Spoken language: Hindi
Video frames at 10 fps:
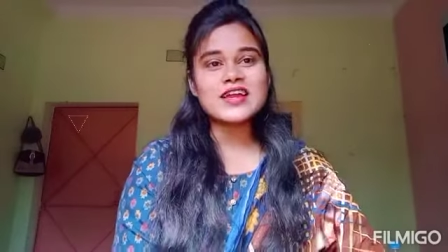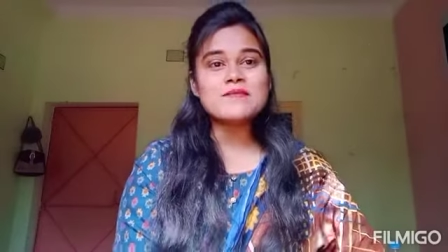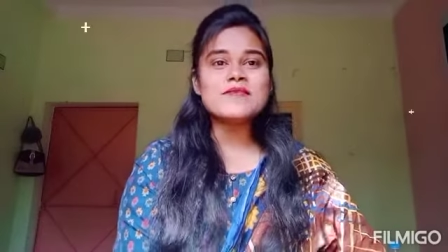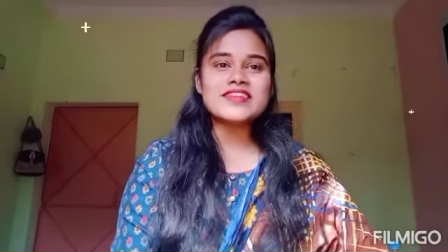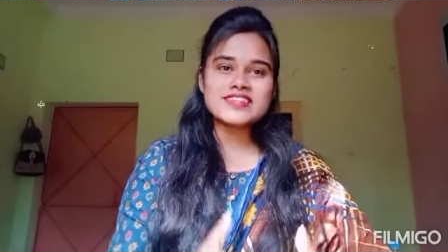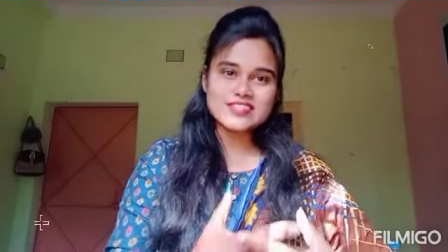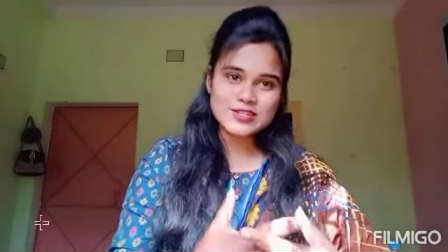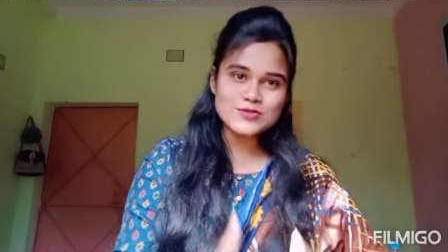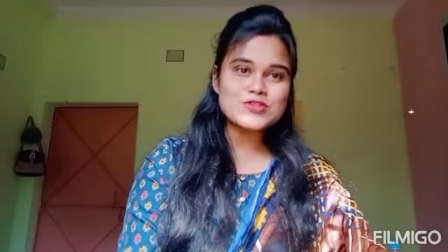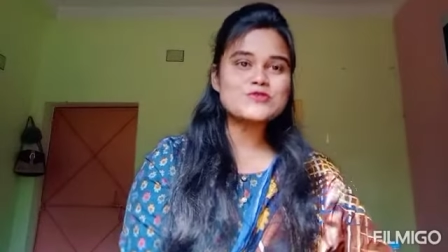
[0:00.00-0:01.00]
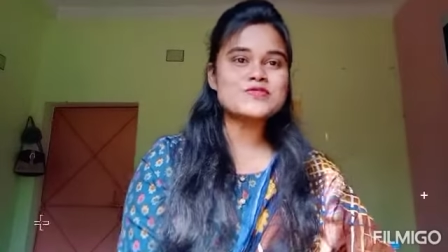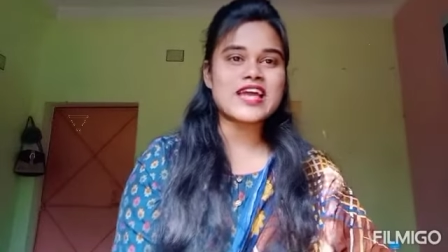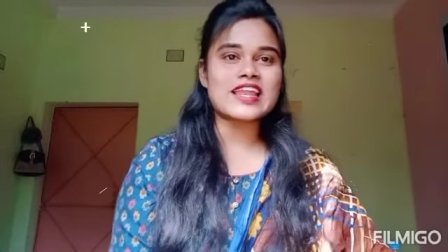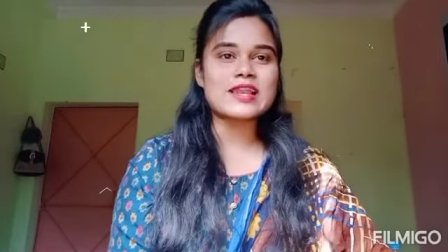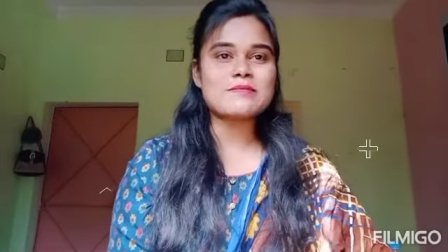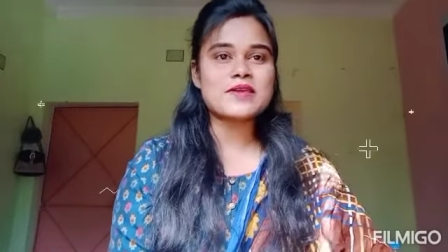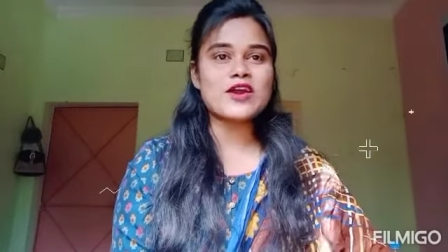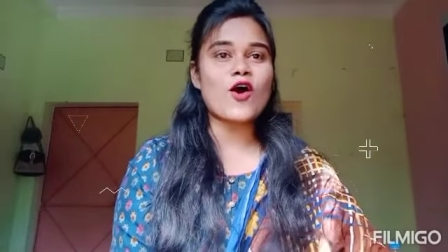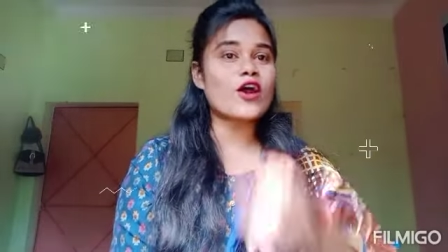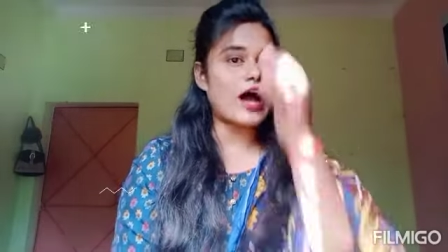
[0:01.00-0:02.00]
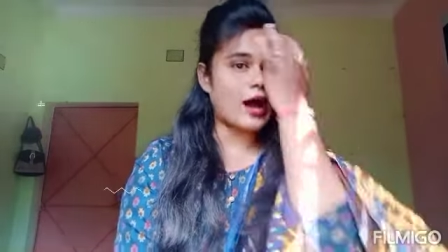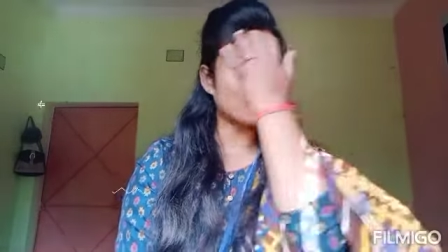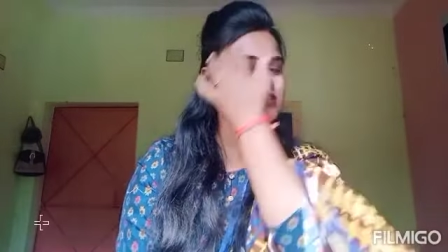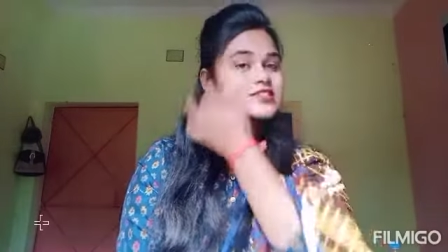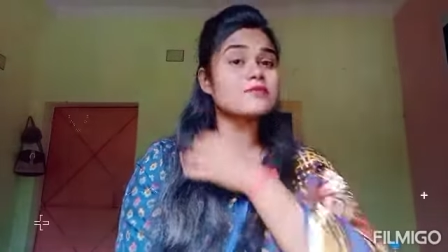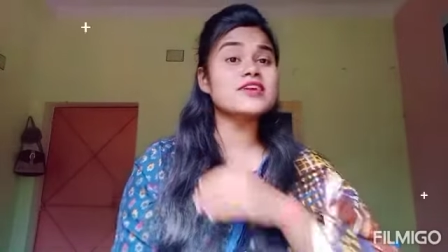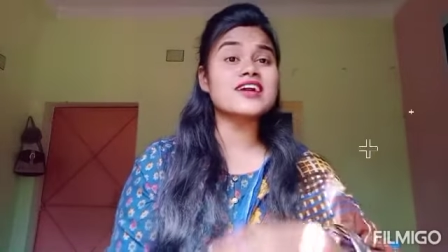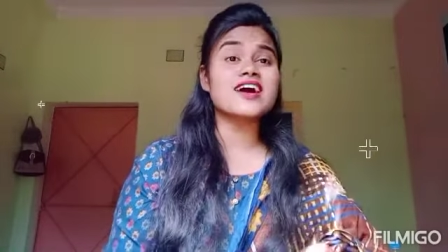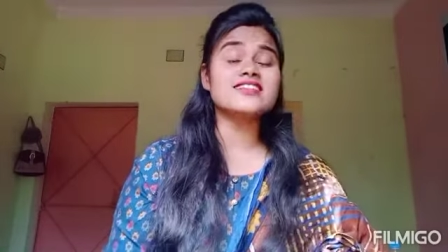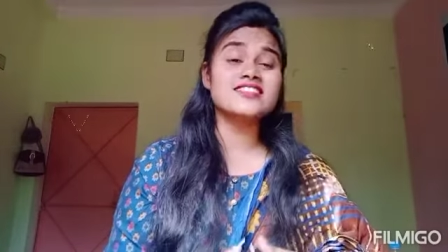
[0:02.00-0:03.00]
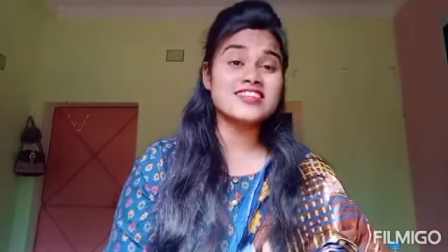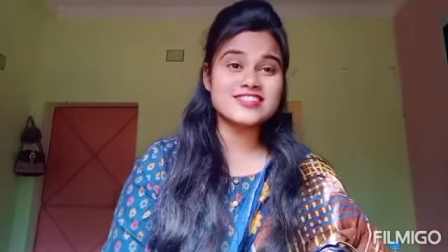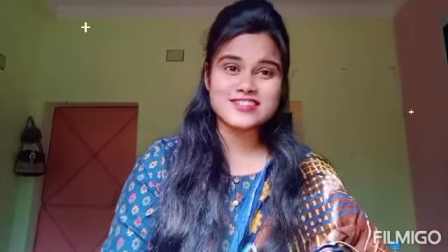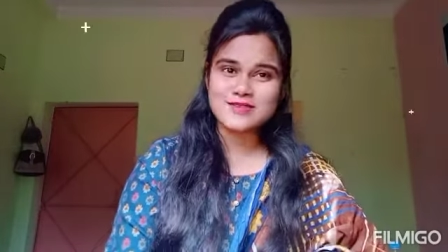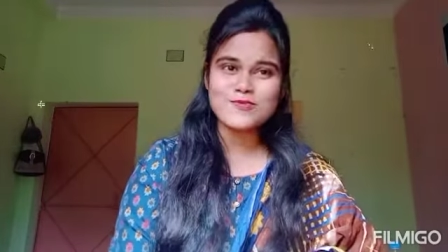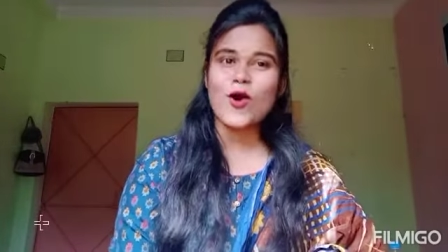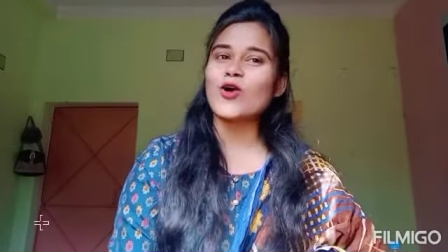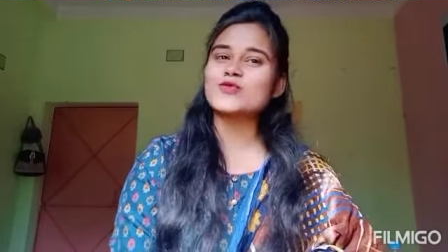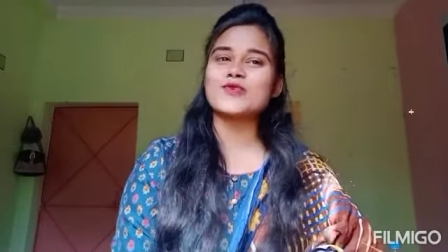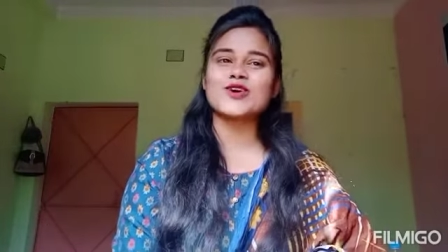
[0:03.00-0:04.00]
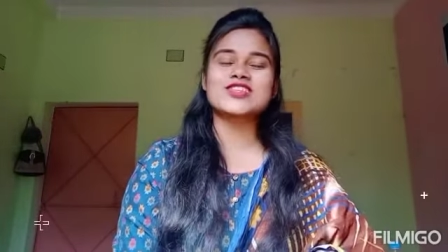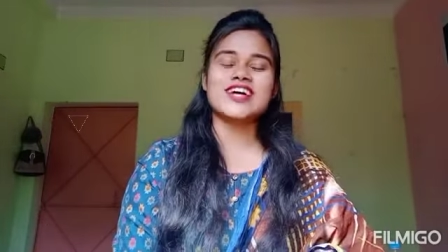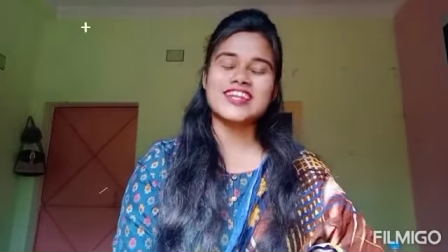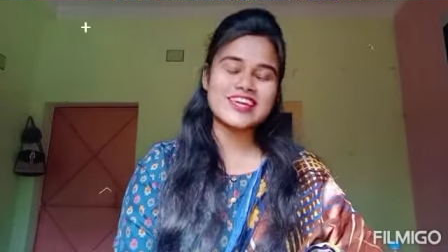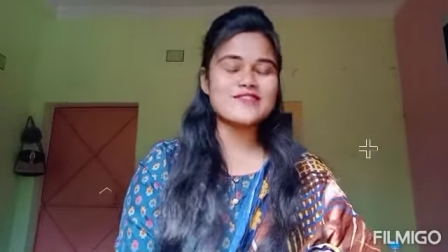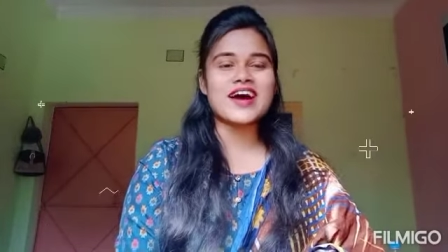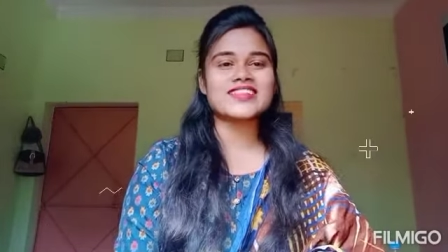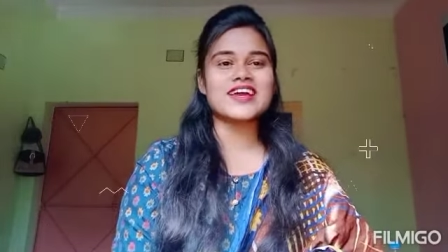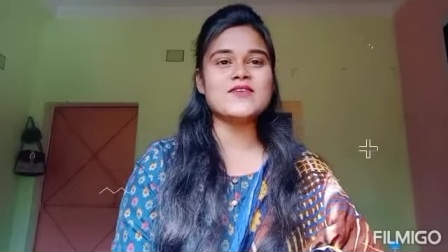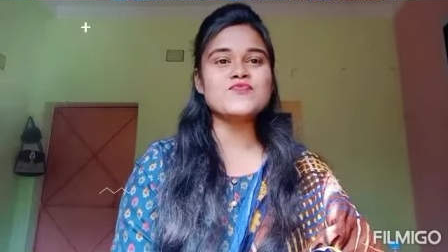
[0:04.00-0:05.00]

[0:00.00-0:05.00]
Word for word: मेरी इस YouTube चैनल पे और आप सभी का दिल से बहुत बहुत धन्यवाद है